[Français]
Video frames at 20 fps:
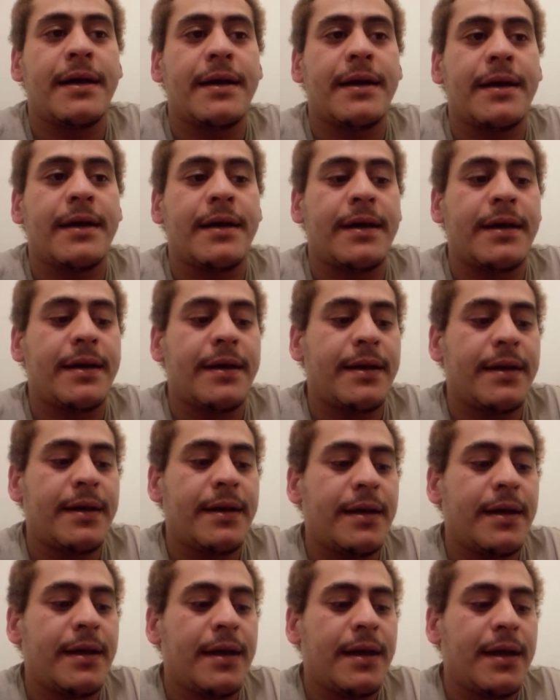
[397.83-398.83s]
travailler
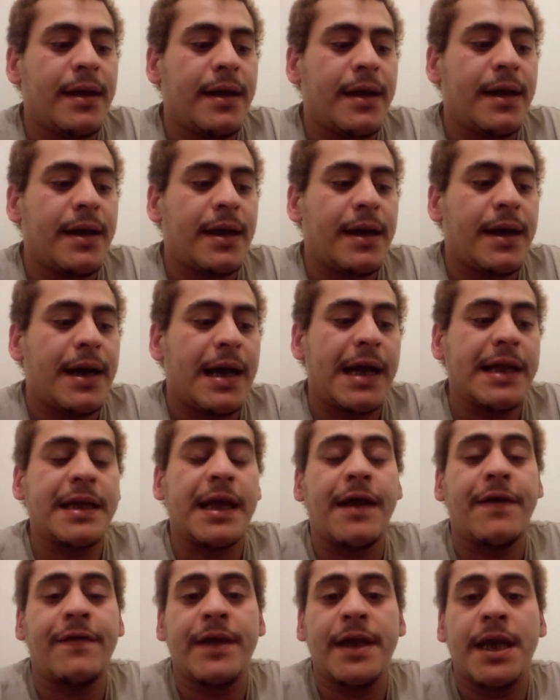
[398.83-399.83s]
loin de votre
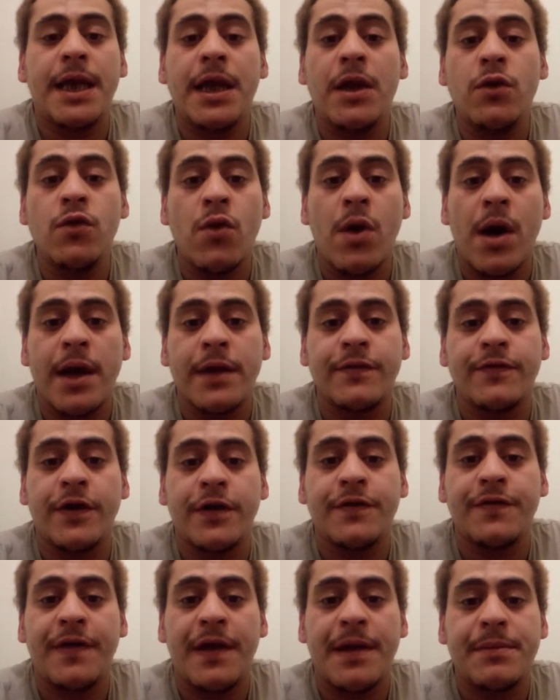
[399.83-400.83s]
famille, et
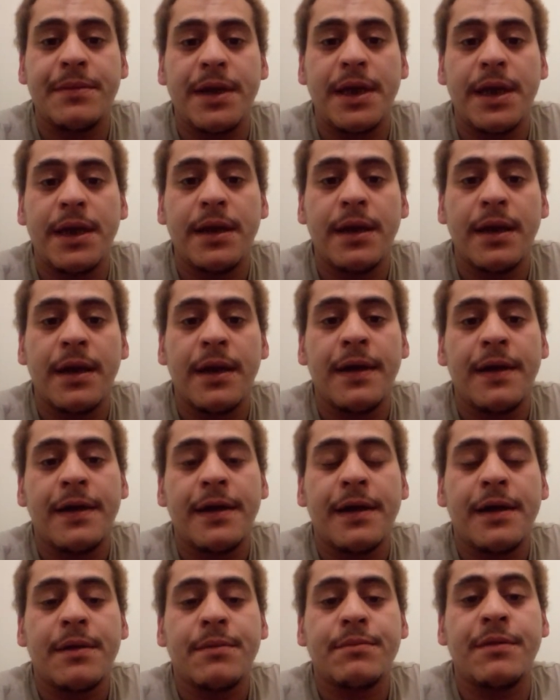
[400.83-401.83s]
vous gagnerez mieux
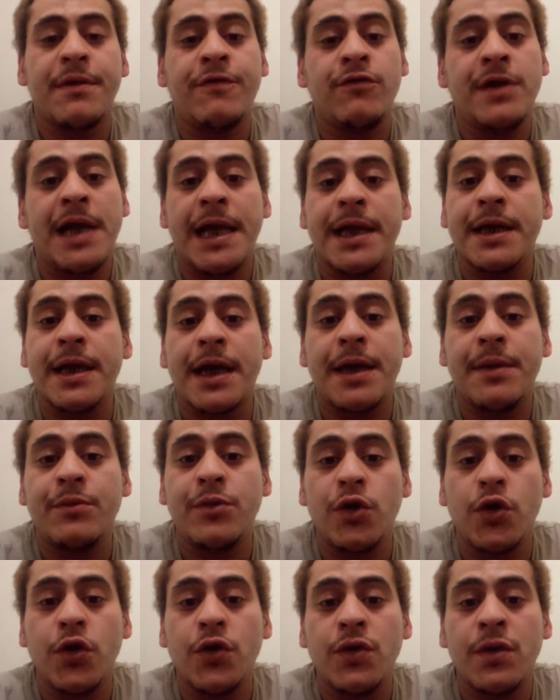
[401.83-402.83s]
et vous
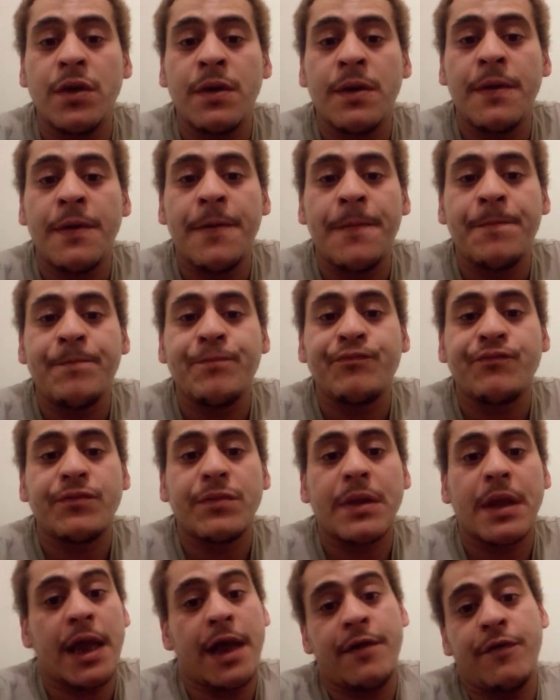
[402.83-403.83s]
pourrez leur faire
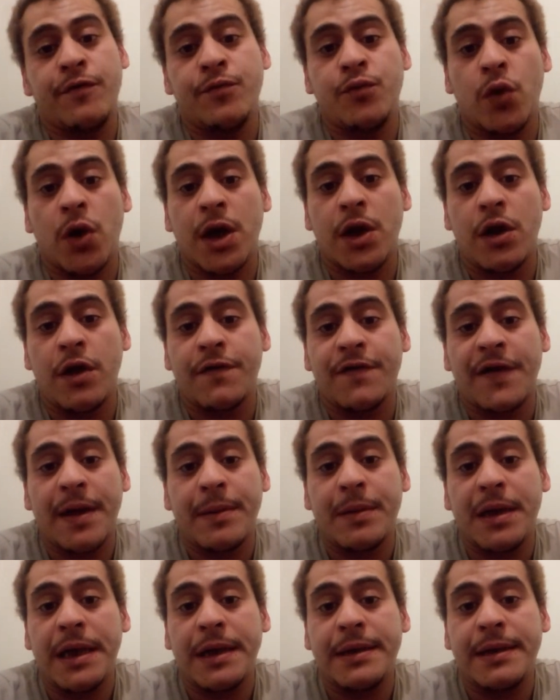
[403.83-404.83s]
plaisir.
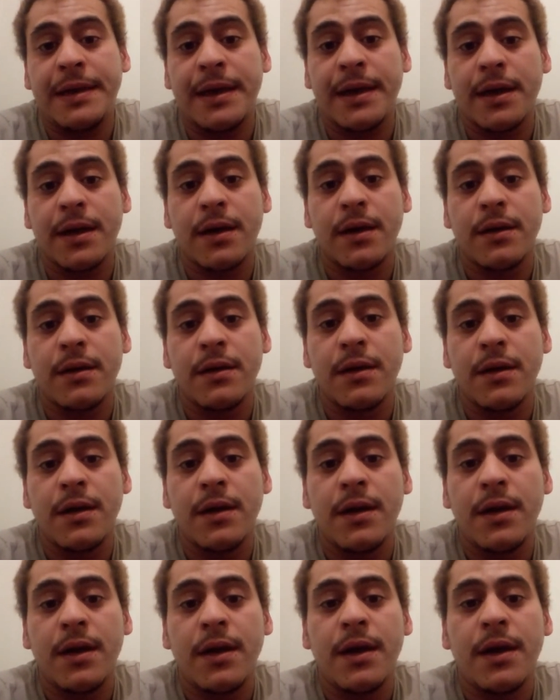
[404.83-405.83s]
Donc il faut
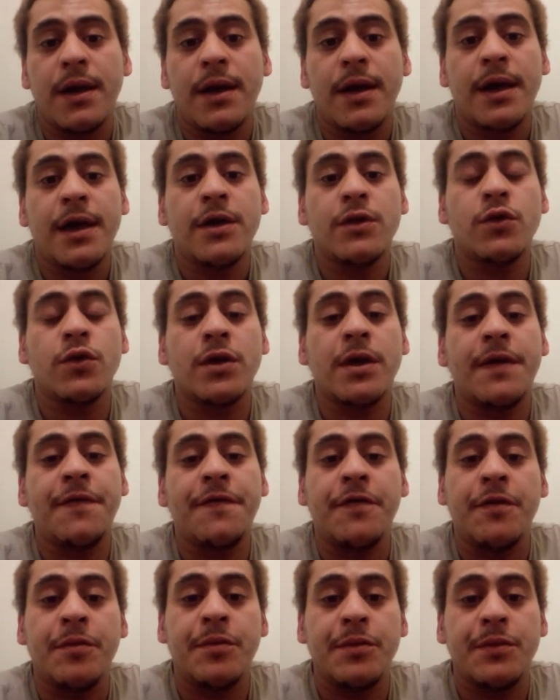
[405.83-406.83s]

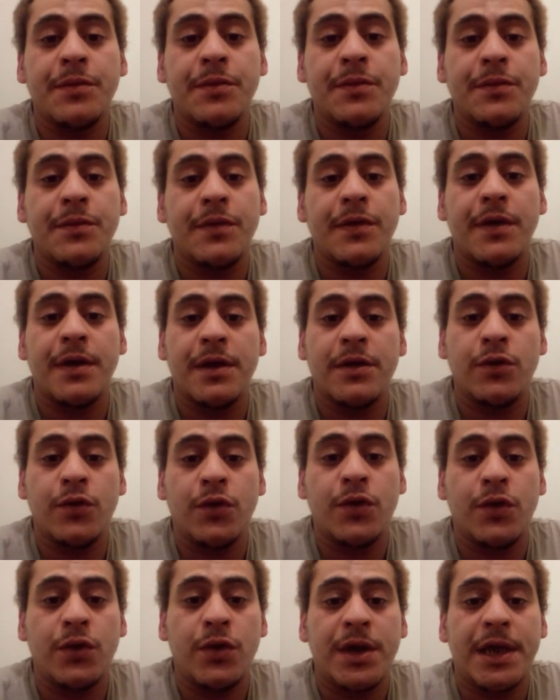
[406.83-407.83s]
utiliser
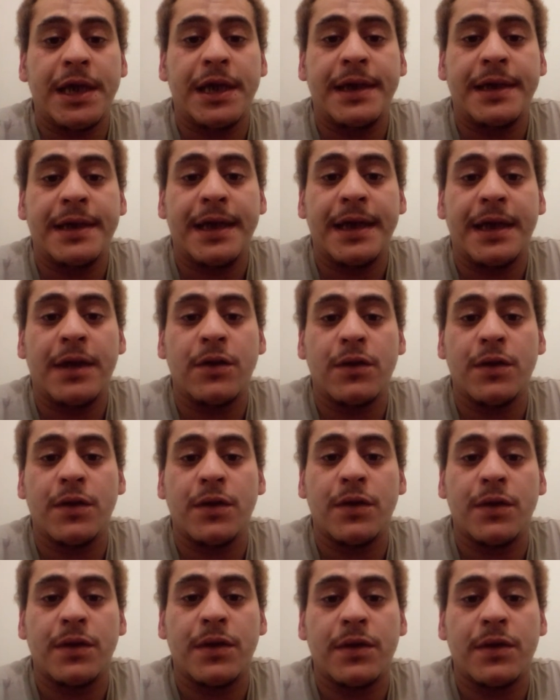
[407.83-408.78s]
les arts divinatoires